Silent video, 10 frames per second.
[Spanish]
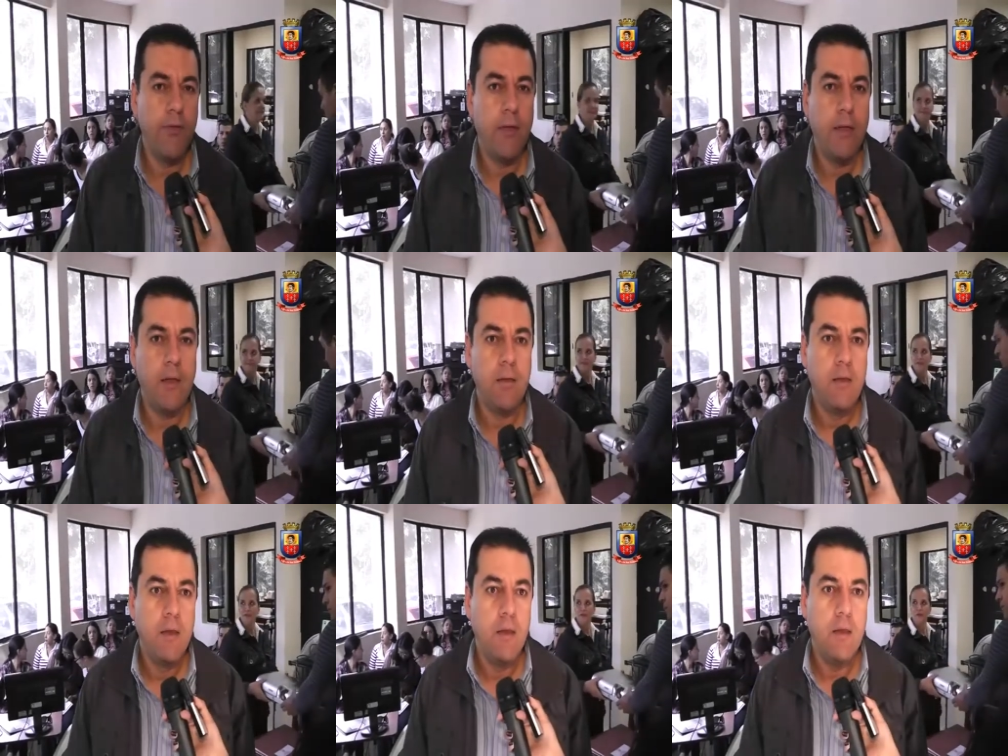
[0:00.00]
serán
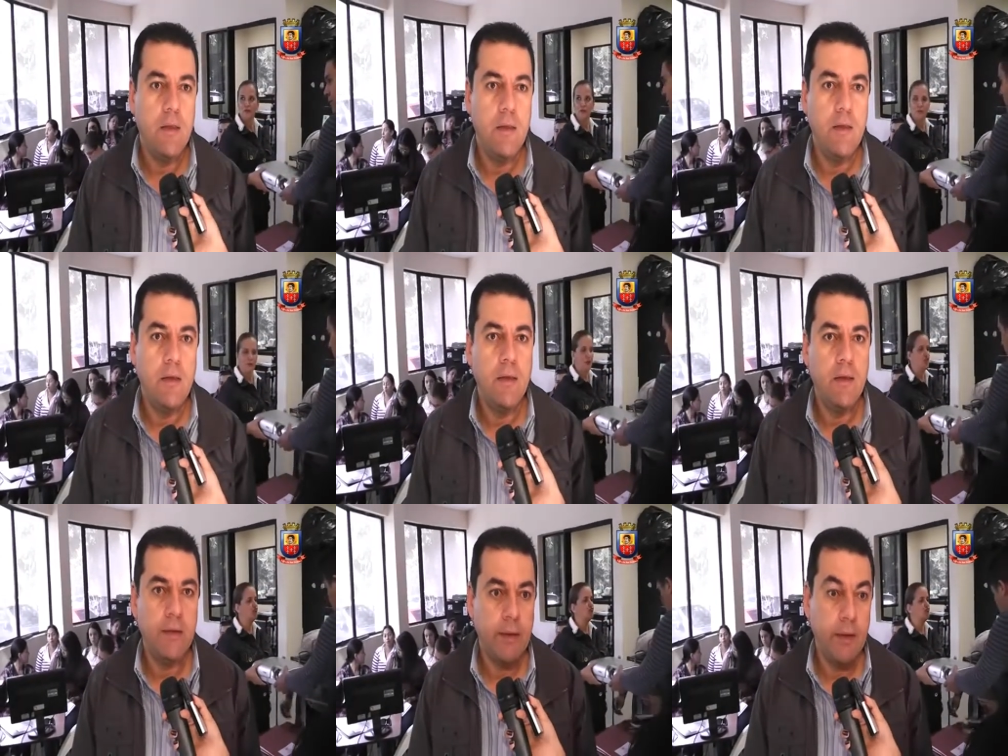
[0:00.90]
eh,
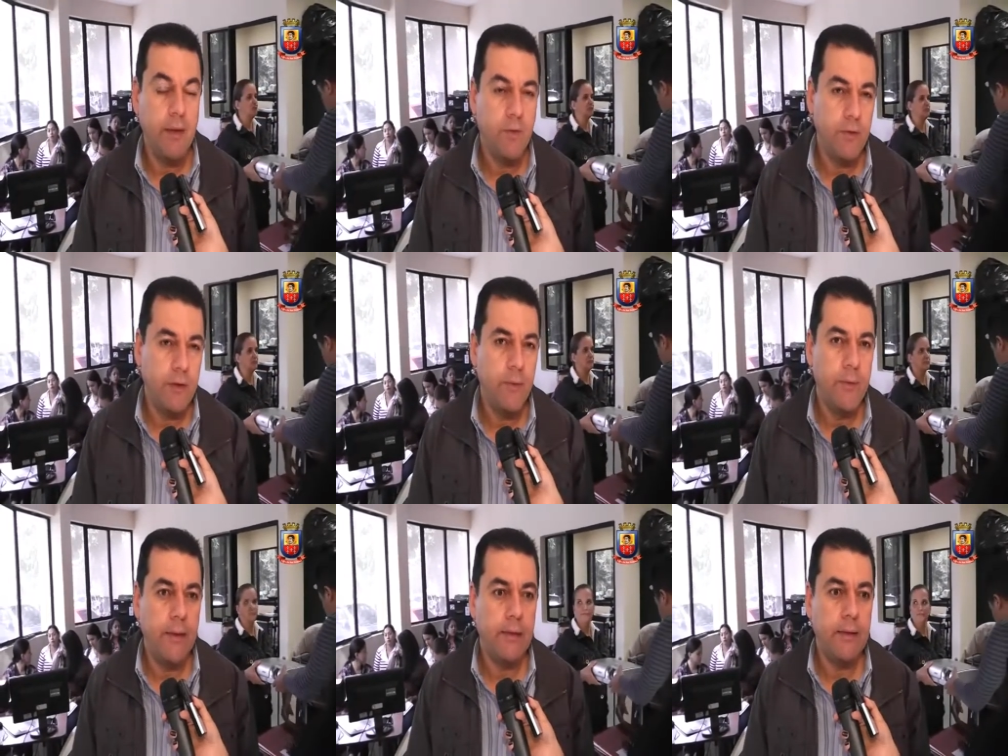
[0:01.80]
el tren ejecutivo
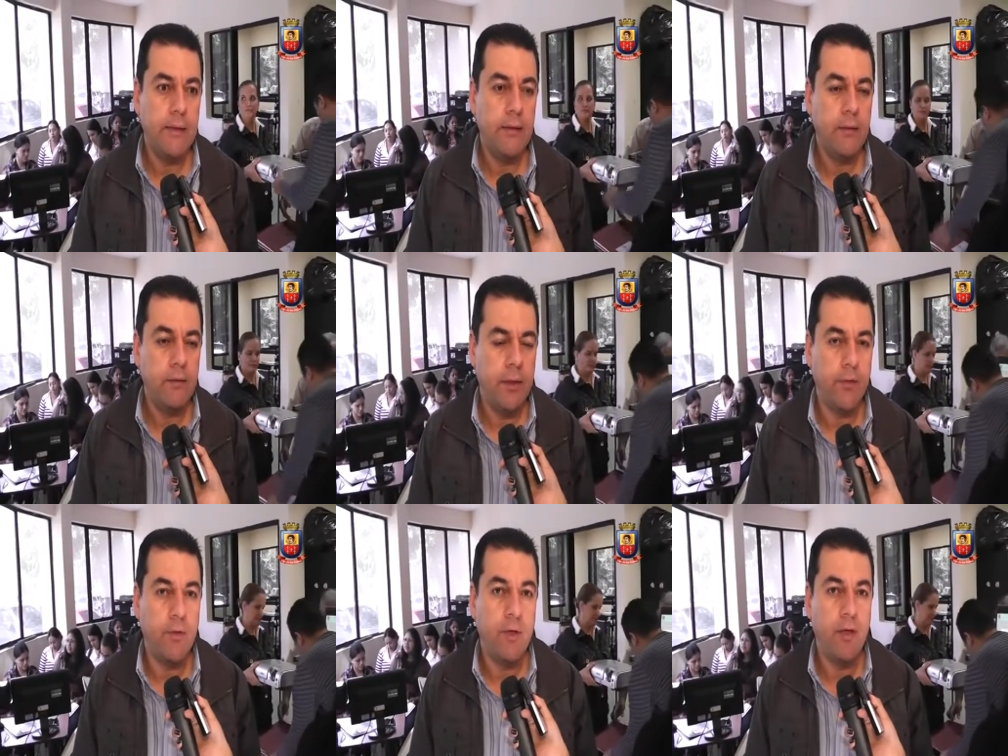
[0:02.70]
de la alcaldía,
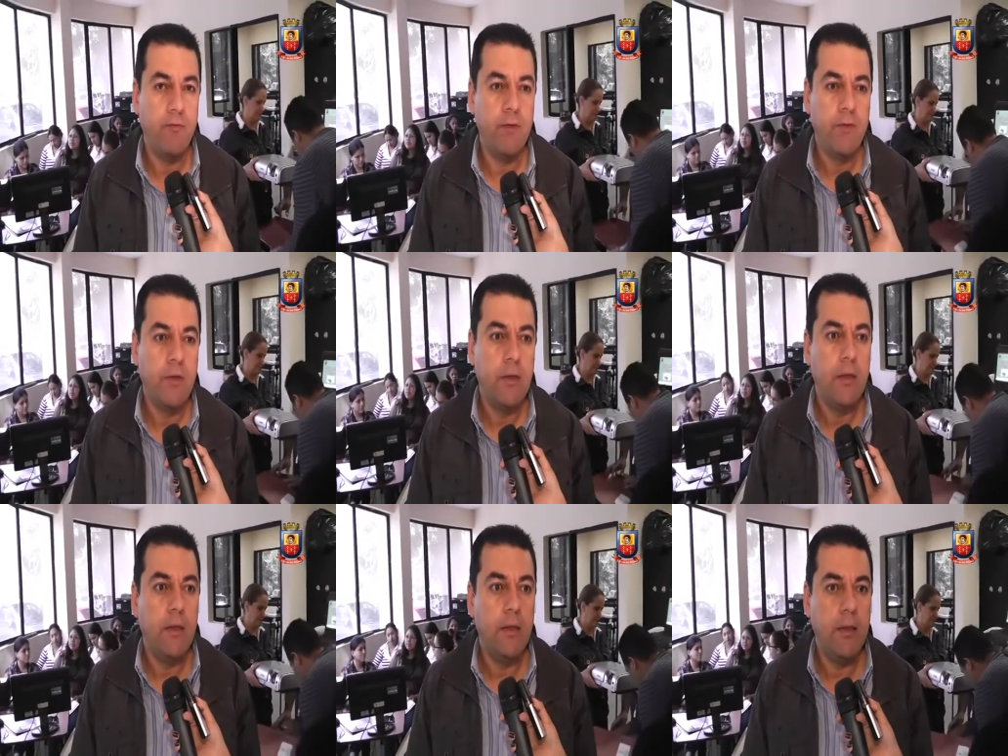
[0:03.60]
directores jefes,
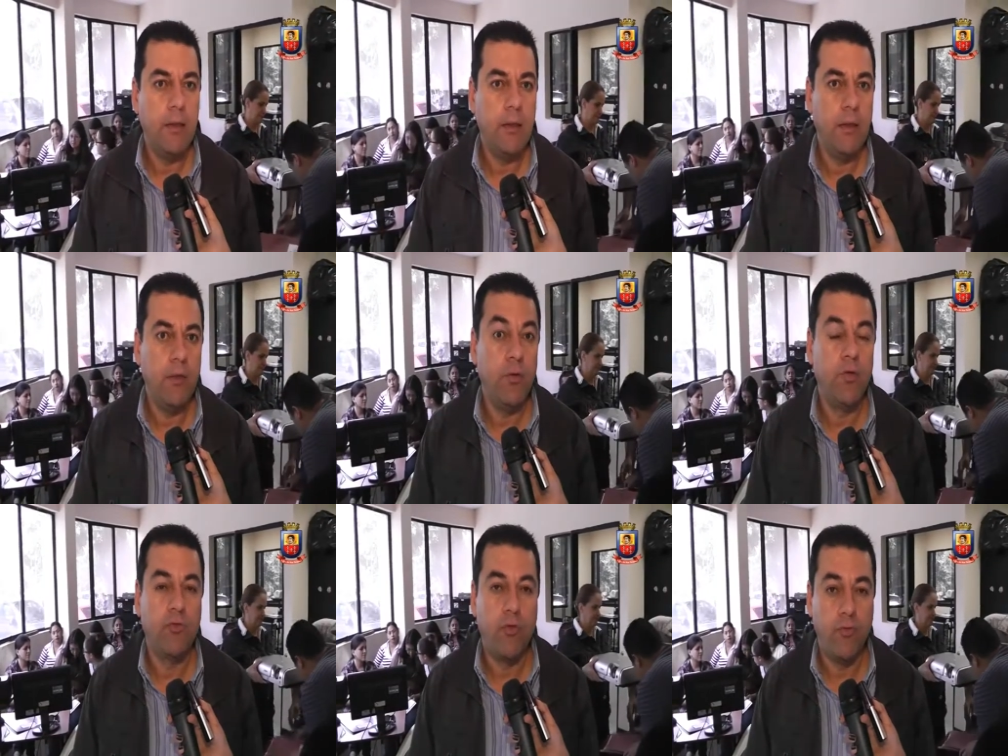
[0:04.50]
eh,
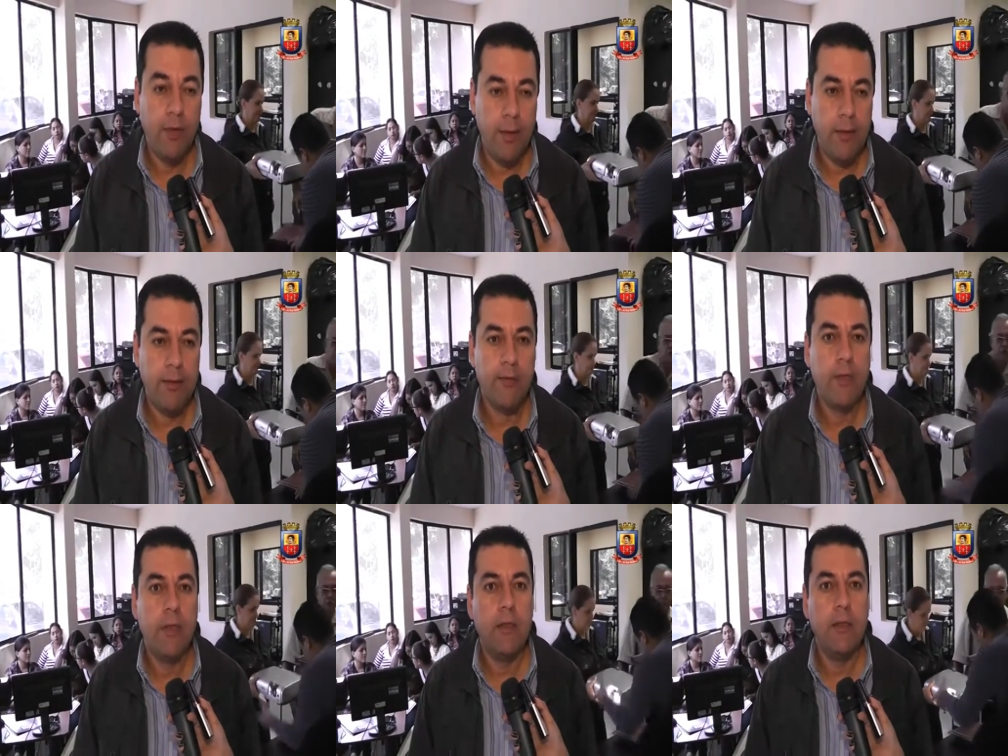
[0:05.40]
los
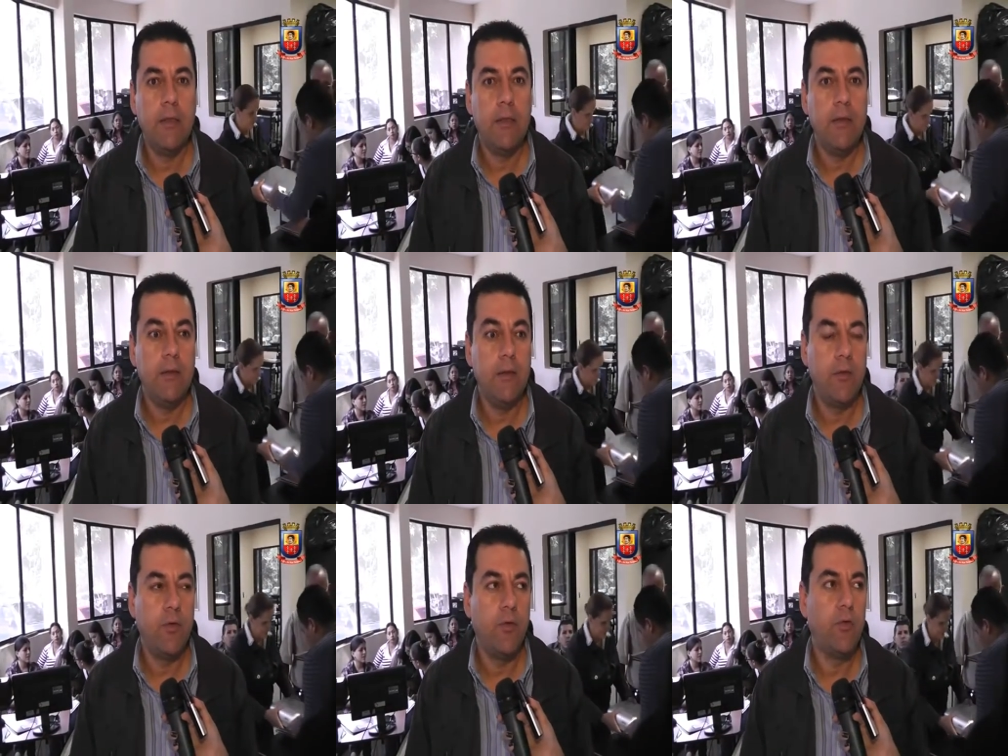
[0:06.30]
concejales
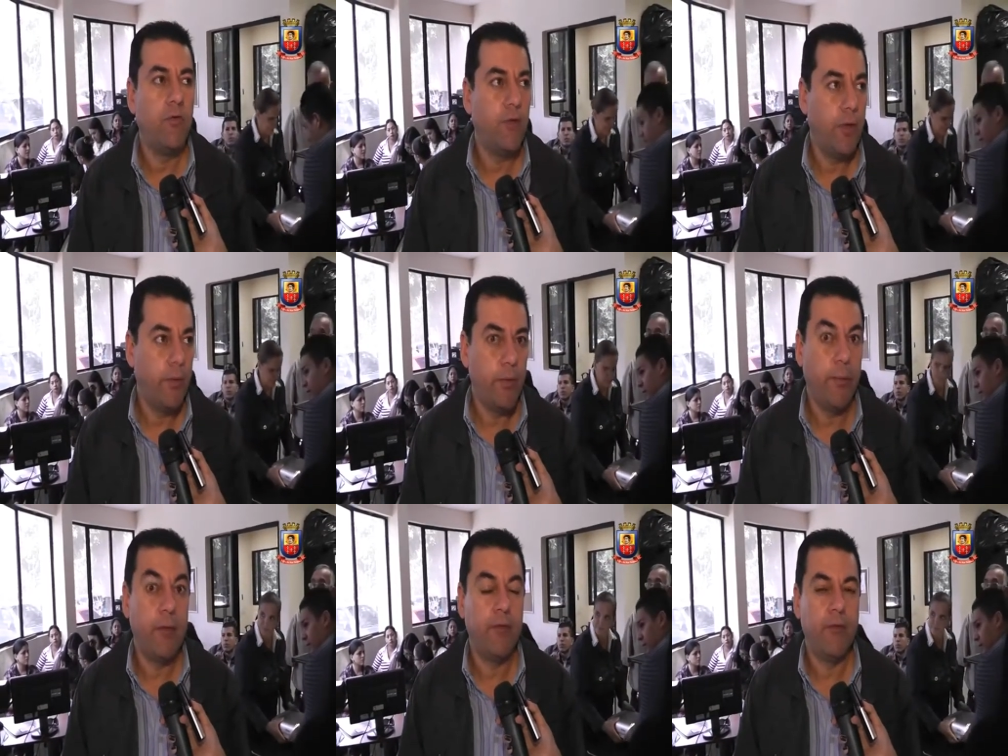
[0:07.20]
y los consejeros
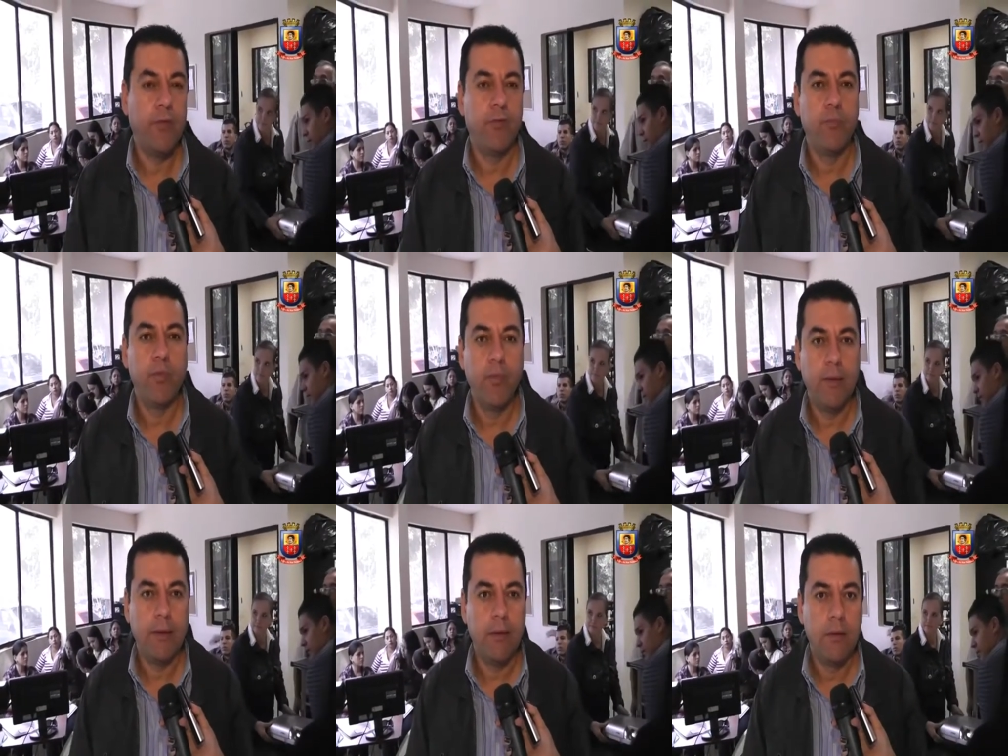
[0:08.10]
de planificación
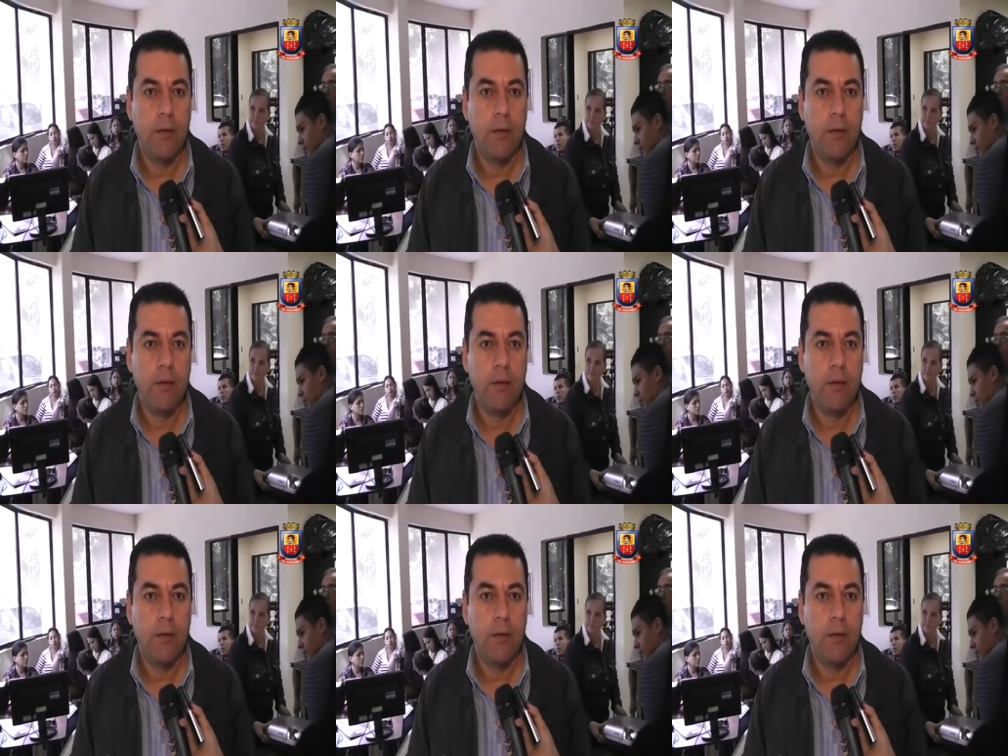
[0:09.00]
pública.